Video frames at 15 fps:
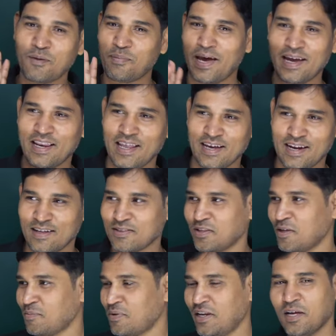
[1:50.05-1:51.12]
बाइक लेकर आते
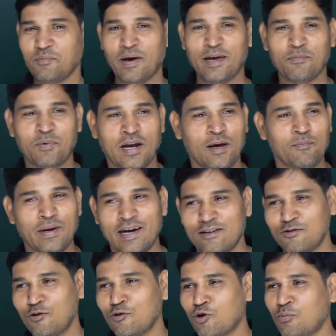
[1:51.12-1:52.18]
हैं एक बाइक पर आप
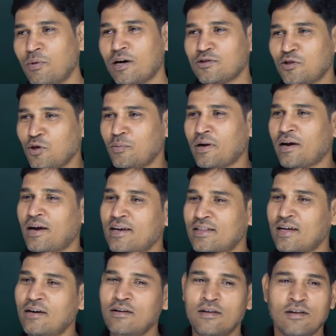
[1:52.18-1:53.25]
बैठते हो घुमाते हो बाकायदा
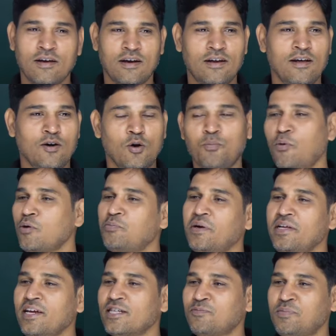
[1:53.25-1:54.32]
है ना और बहुत
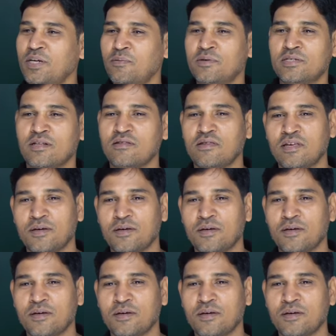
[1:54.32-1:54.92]
बढ़िया स्पीड में चलते